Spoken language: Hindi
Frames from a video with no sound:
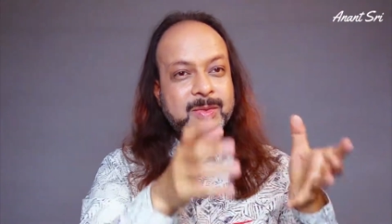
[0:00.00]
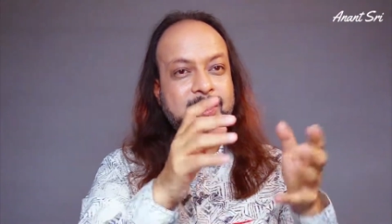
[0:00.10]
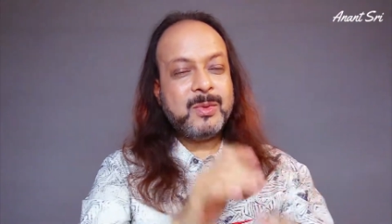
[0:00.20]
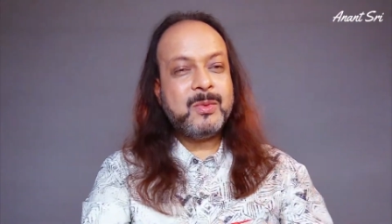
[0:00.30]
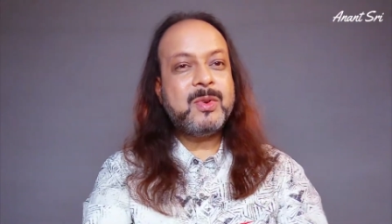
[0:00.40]

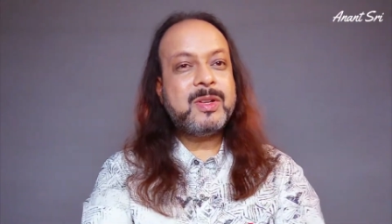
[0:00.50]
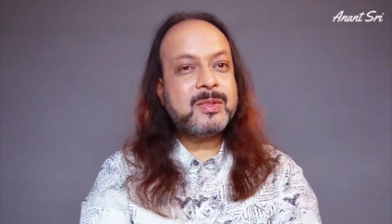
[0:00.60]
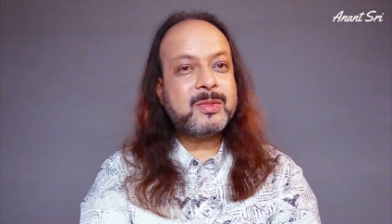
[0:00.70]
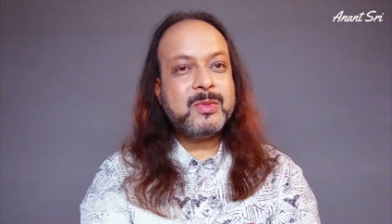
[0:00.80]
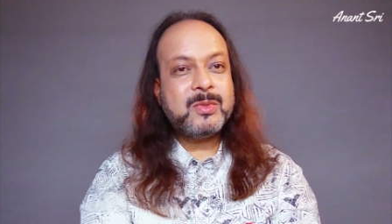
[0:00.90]
तो
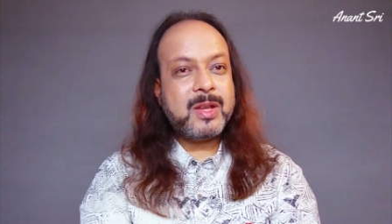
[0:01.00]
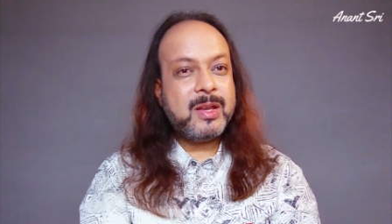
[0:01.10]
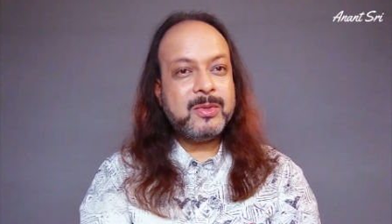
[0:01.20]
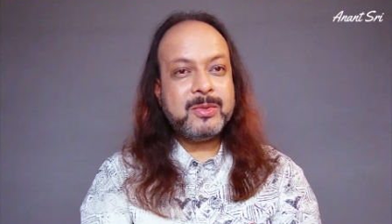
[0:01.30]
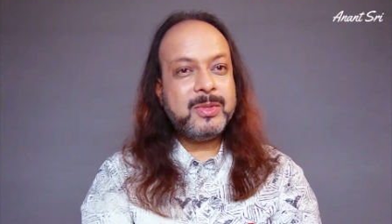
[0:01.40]
वोटर्स को जुटा
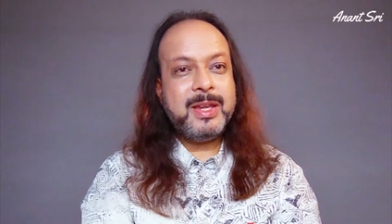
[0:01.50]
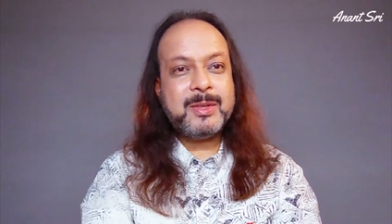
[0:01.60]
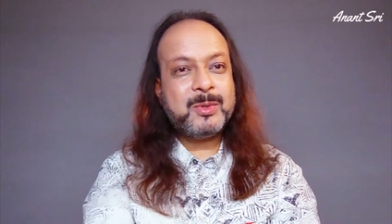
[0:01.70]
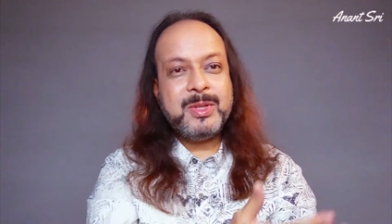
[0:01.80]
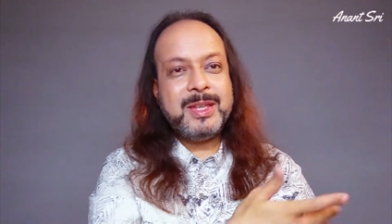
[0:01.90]
लो तो
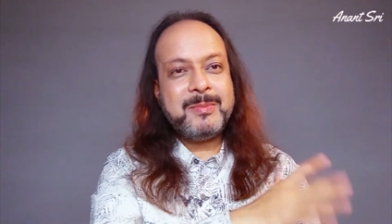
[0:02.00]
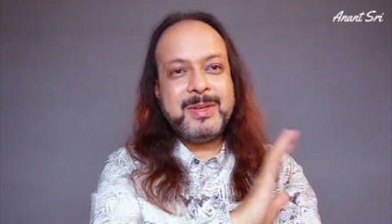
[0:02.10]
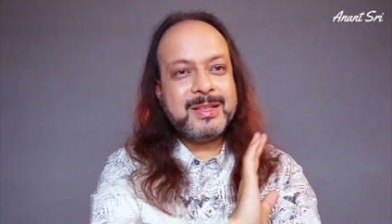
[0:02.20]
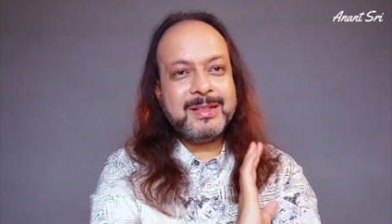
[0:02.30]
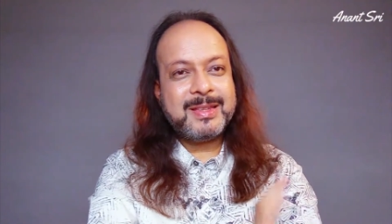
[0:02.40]
एक तो ये
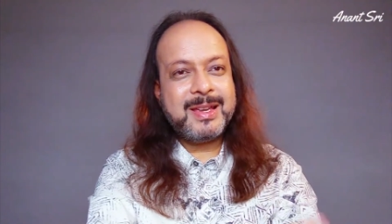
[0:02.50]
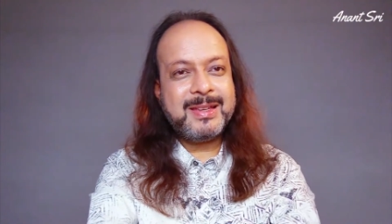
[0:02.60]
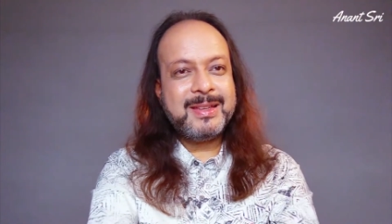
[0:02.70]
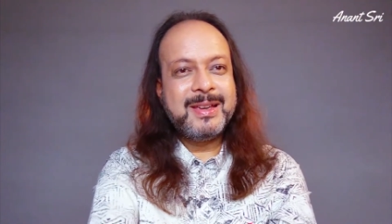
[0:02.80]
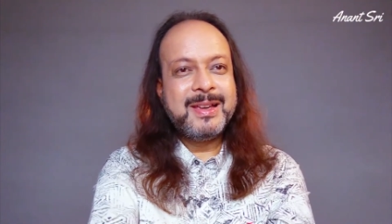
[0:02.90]
भी चलता
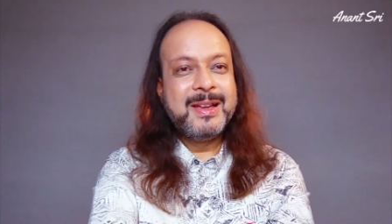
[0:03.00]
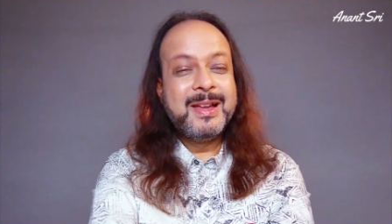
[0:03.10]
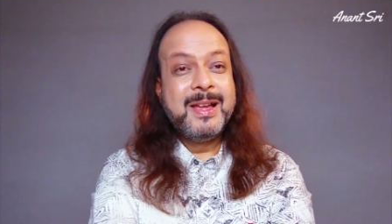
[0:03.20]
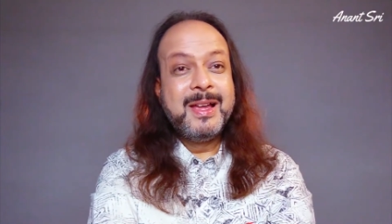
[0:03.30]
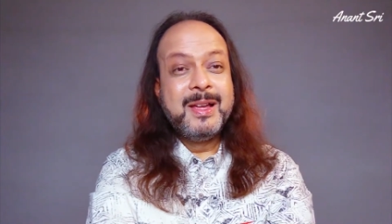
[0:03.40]

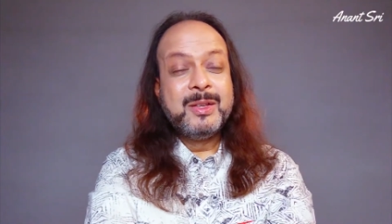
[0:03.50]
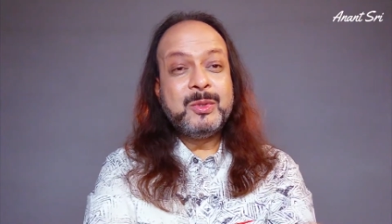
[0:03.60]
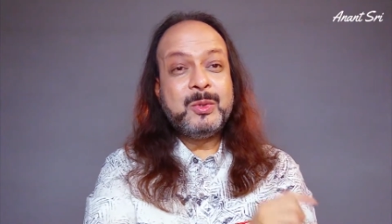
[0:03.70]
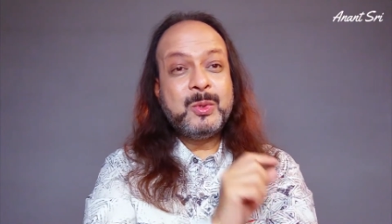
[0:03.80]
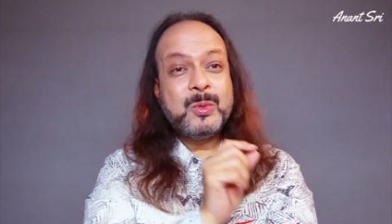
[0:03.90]

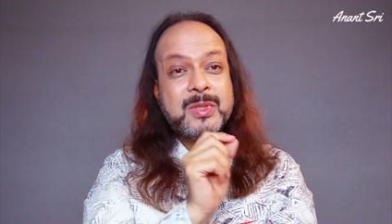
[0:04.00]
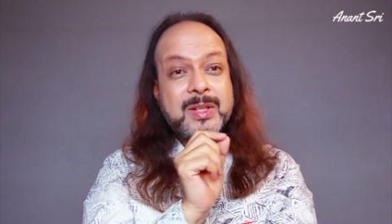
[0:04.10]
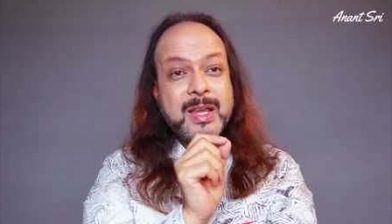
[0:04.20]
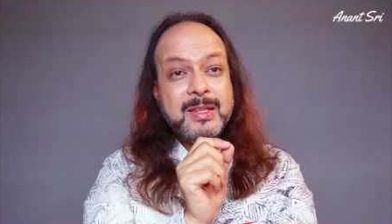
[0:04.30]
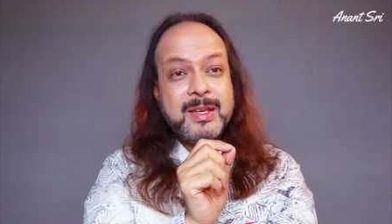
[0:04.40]
है
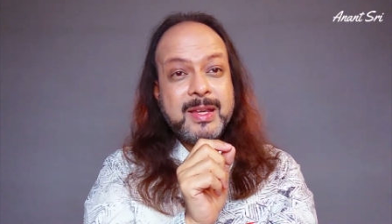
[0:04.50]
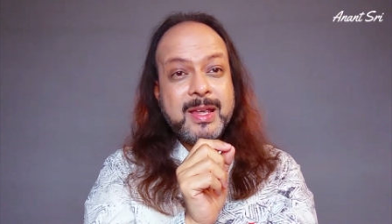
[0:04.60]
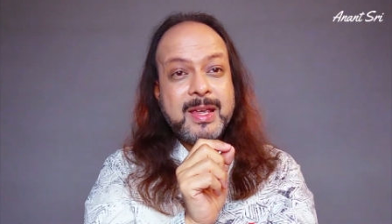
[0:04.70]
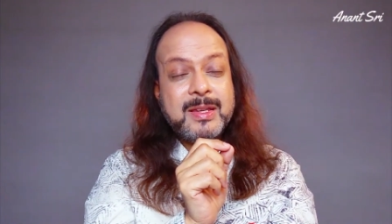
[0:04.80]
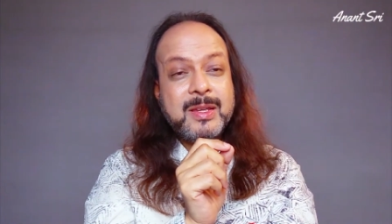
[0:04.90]
दूसरा ये
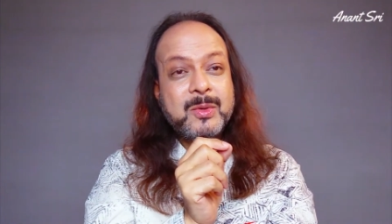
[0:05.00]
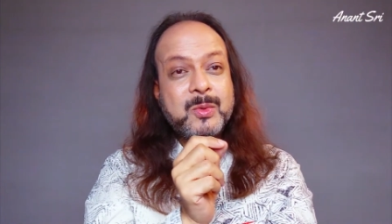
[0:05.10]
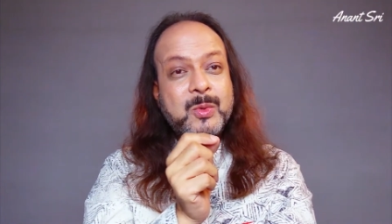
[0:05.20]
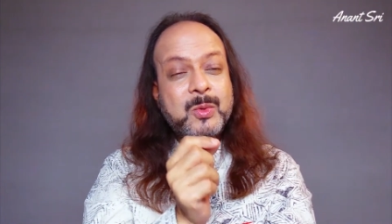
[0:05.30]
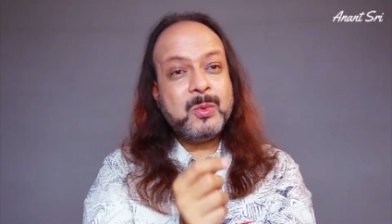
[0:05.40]
है कि
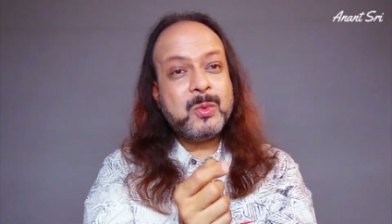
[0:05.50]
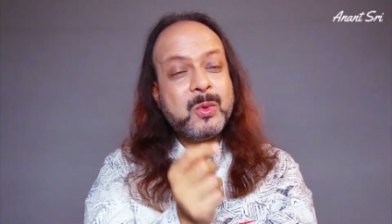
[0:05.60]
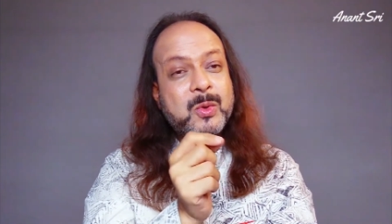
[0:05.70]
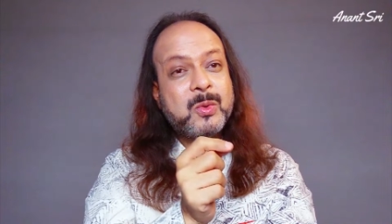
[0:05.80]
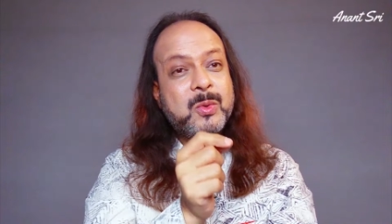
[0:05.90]
गुरु
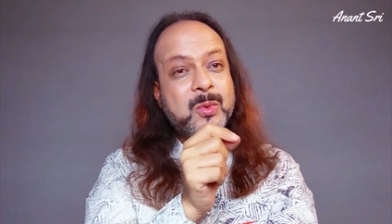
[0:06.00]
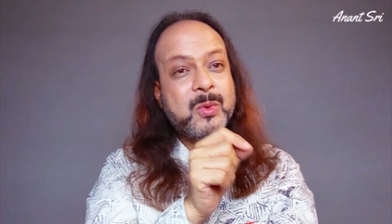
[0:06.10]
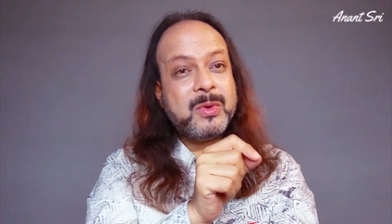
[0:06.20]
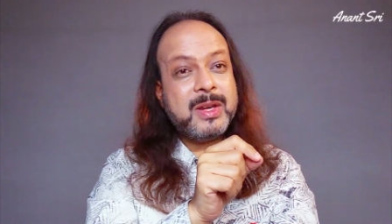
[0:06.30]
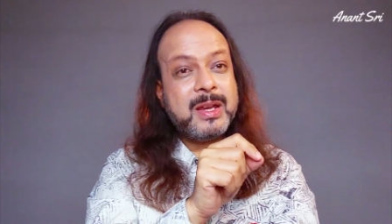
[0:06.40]
को गुरु
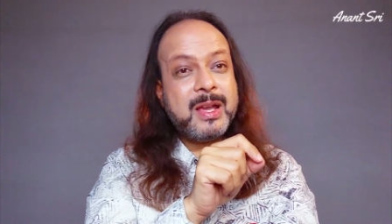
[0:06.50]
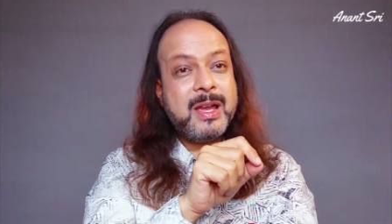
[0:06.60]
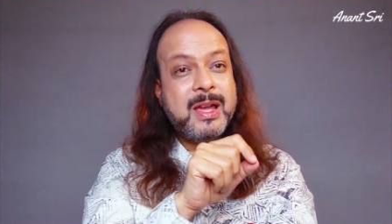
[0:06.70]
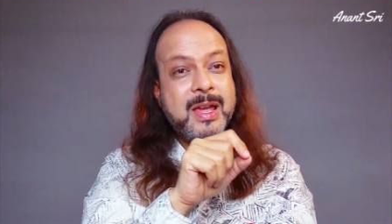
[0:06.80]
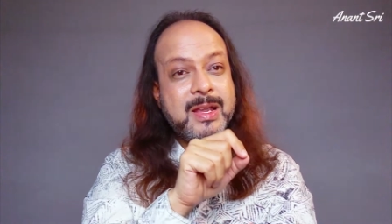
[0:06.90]
होने का
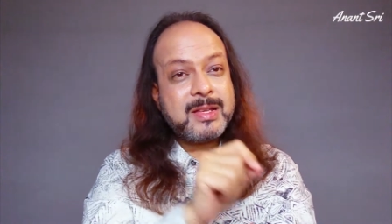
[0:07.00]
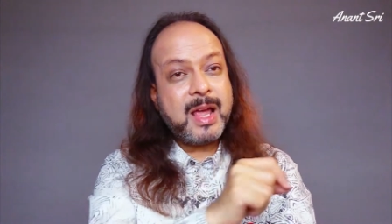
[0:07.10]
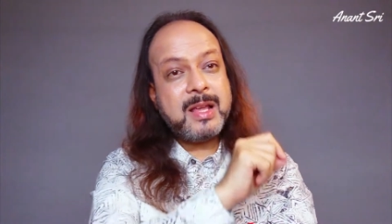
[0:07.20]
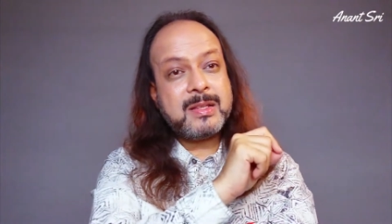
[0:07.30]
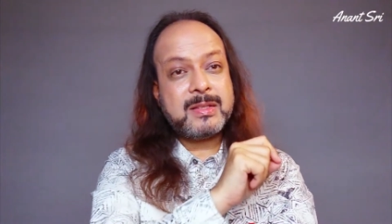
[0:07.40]

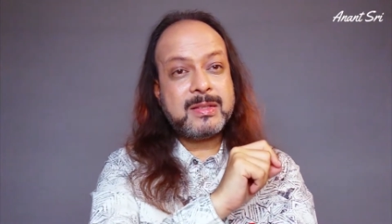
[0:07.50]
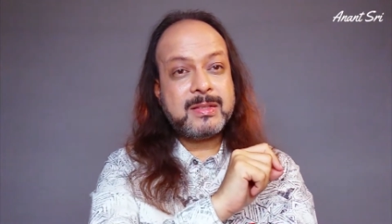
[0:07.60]
एहसास